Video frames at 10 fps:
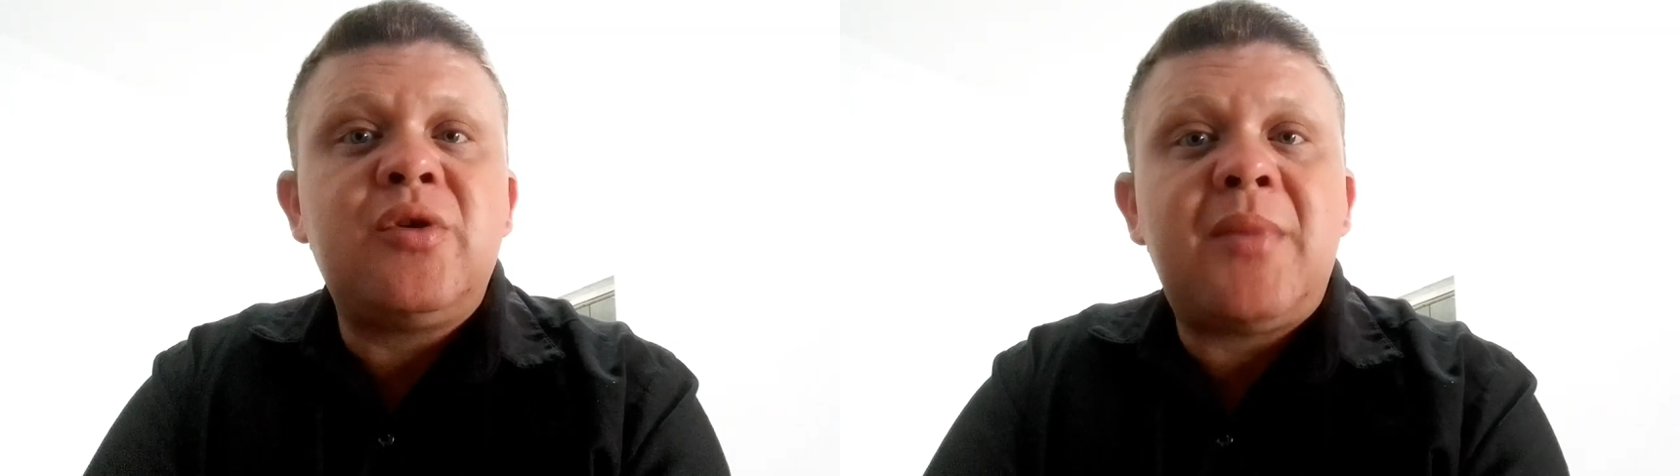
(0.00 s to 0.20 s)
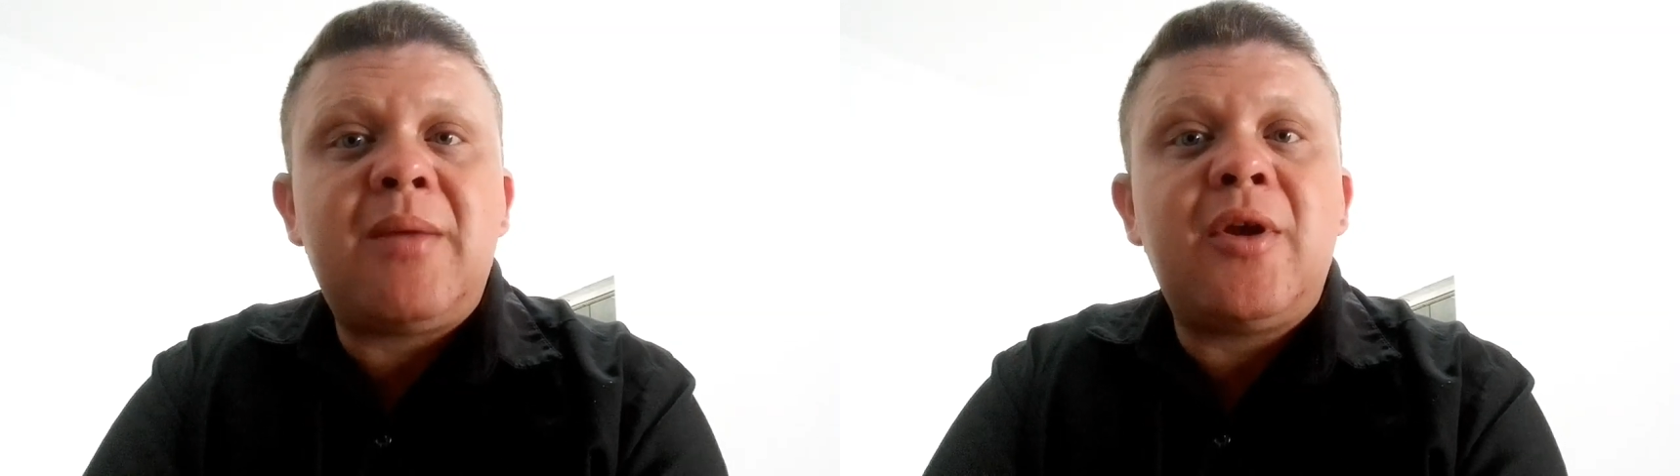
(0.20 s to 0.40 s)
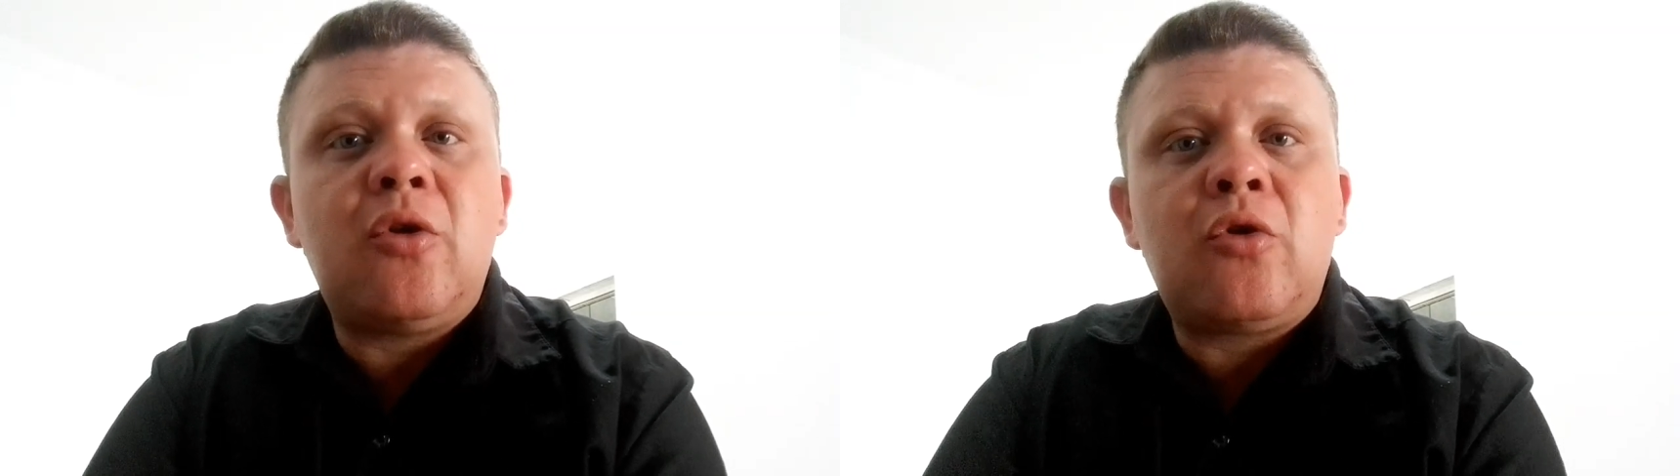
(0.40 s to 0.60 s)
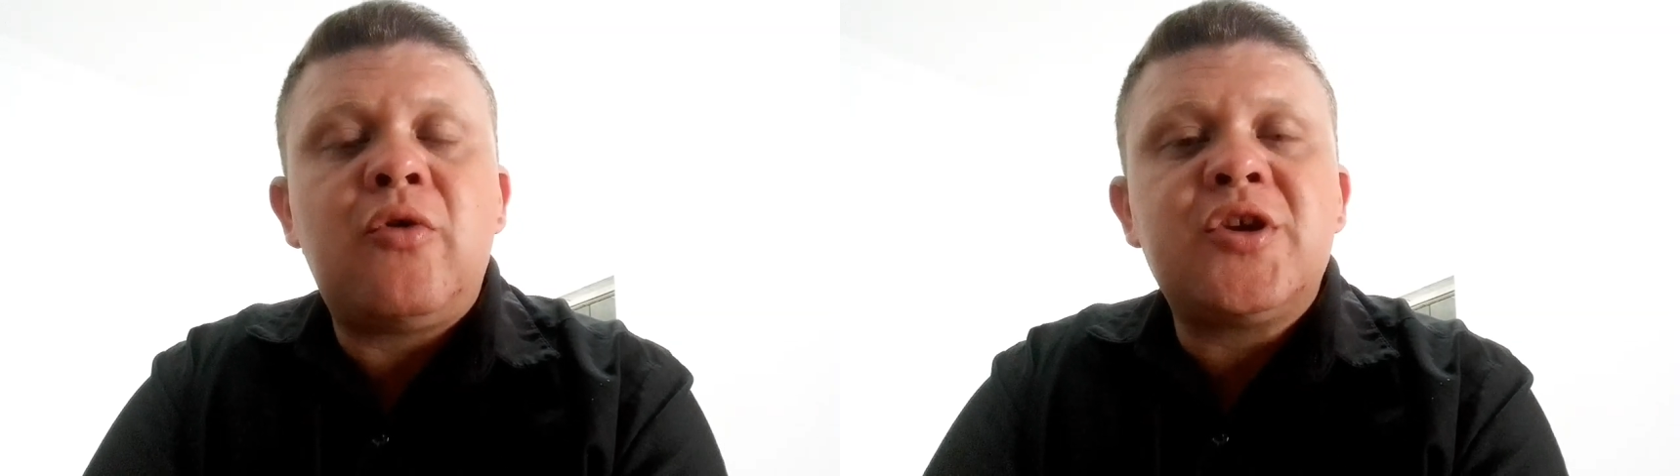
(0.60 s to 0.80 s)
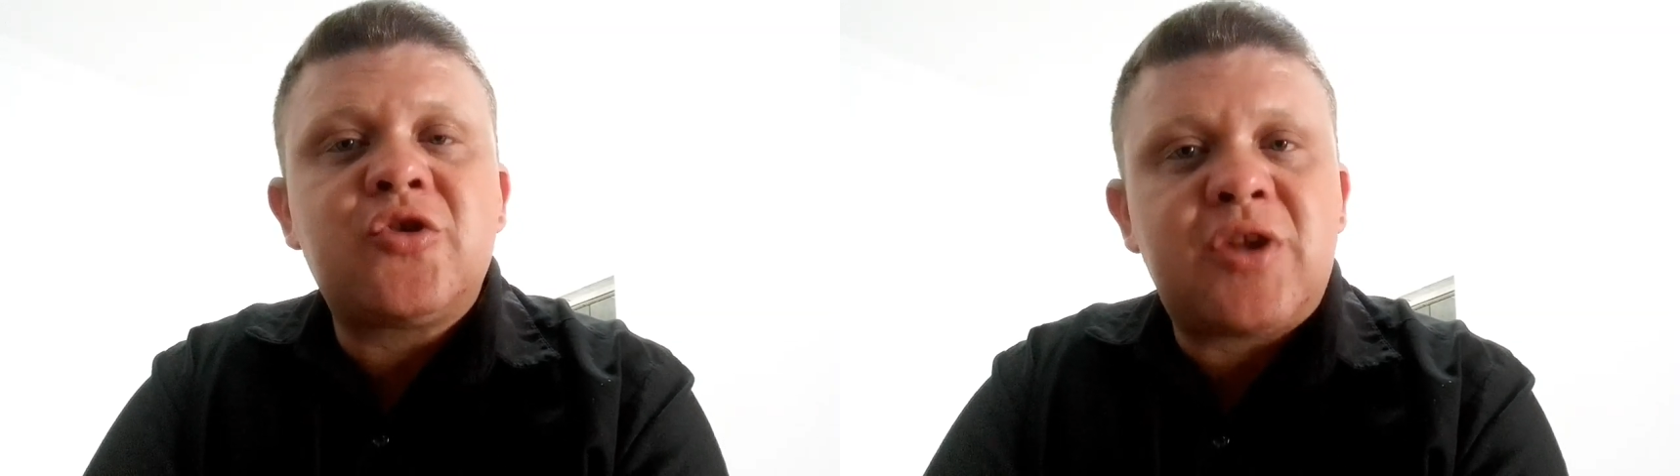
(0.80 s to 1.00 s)
Uniman melhorou
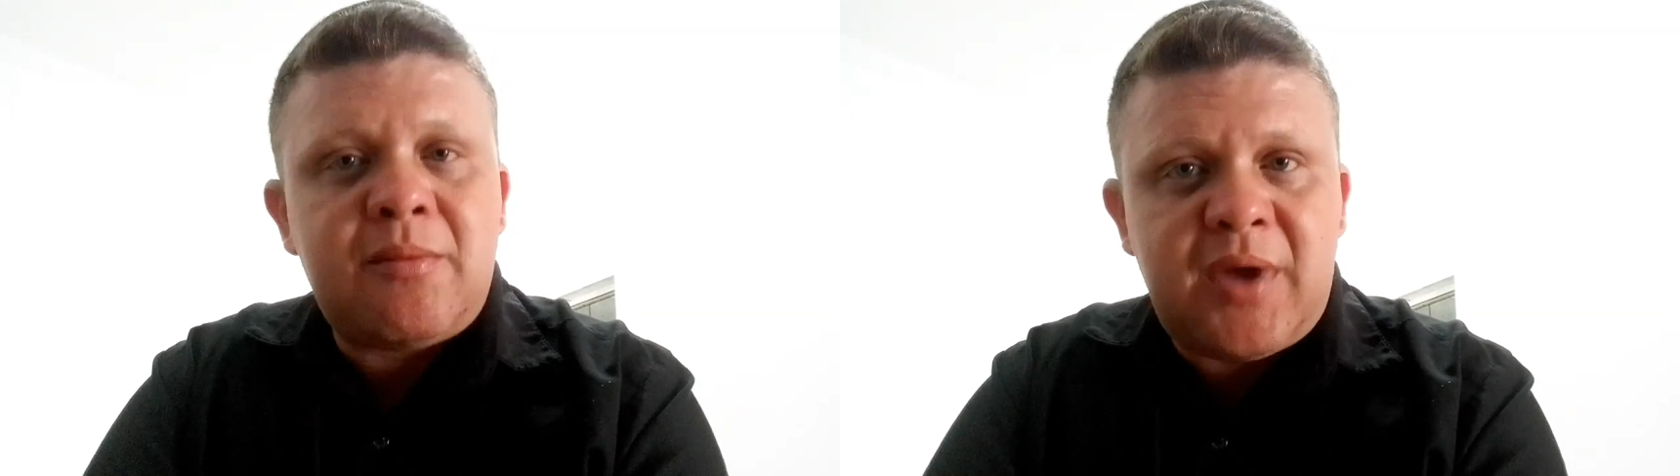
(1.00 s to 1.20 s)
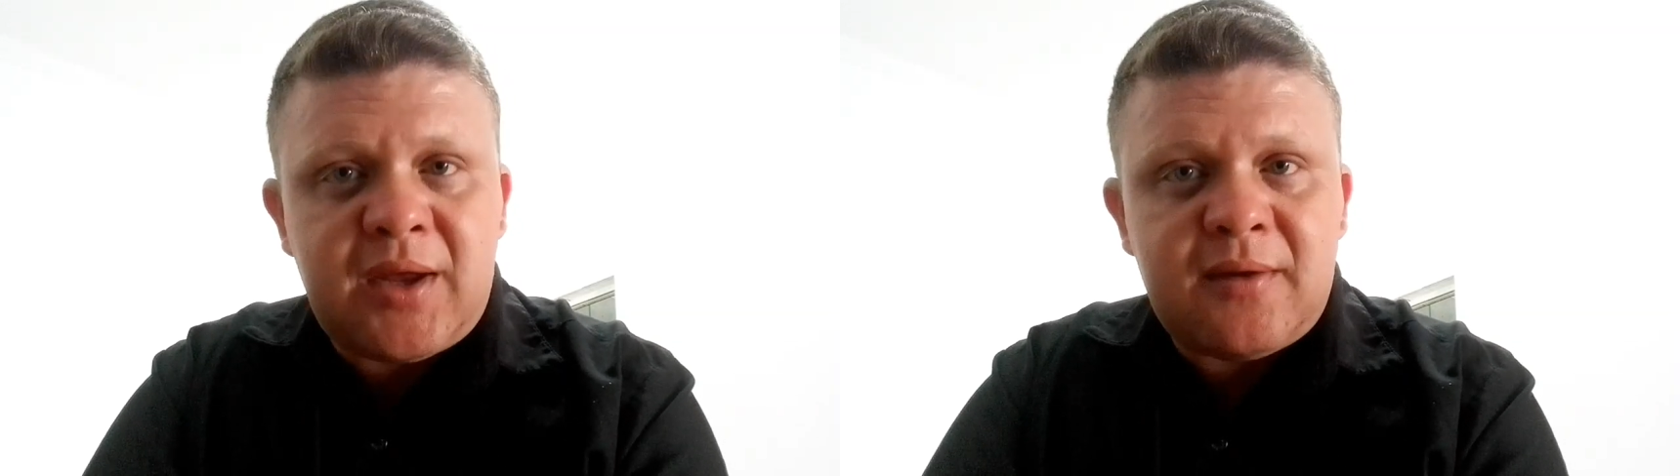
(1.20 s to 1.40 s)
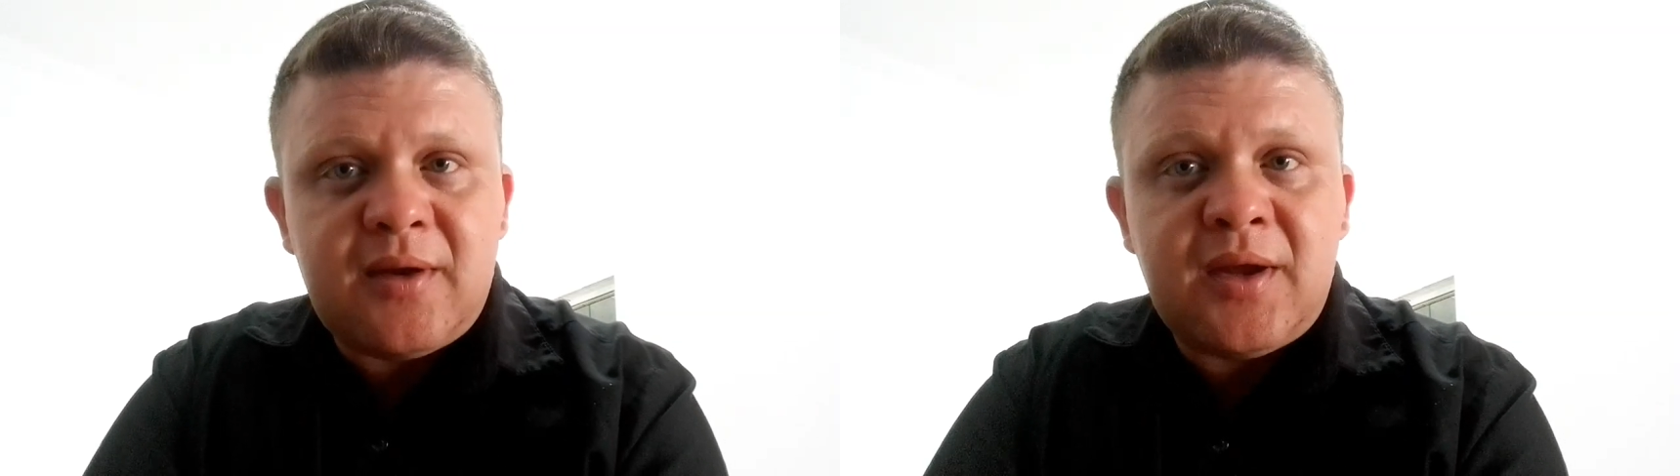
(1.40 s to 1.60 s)
isso também.